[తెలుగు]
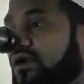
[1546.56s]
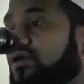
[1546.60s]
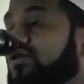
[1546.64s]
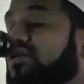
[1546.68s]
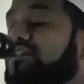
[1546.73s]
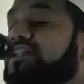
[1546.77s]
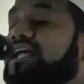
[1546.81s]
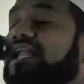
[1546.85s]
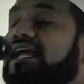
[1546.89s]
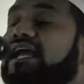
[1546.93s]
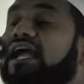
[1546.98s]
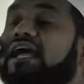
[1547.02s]

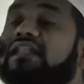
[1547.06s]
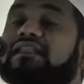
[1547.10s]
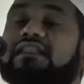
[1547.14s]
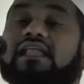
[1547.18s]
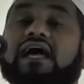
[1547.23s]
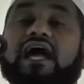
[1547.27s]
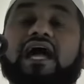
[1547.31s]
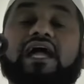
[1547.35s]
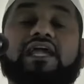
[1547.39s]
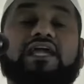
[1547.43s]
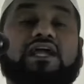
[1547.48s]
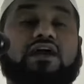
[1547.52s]
కొందరికి
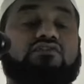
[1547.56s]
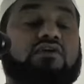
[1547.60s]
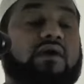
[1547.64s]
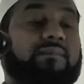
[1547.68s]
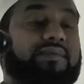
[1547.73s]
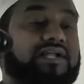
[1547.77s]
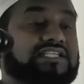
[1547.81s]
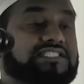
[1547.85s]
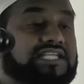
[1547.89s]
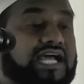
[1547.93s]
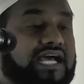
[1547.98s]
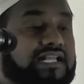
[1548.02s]
అల్లాహ్ ఎక్కువ
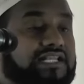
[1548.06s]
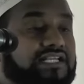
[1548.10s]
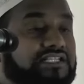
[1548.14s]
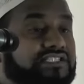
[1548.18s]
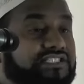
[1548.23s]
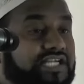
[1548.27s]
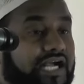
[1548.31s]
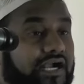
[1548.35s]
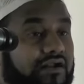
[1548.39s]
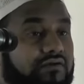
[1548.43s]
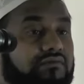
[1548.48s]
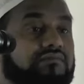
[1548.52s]

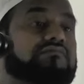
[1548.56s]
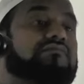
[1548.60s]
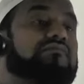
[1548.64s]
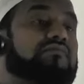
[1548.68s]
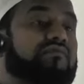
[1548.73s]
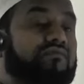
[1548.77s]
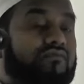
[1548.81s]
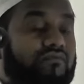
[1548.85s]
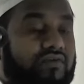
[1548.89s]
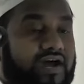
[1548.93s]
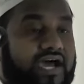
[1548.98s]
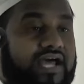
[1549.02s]
ప్రసాదించాడు
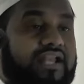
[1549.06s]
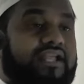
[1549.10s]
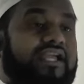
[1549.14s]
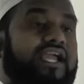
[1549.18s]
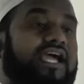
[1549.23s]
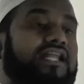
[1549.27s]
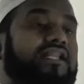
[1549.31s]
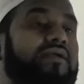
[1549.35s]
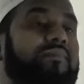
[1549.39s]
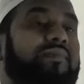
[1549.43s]
వారికి అది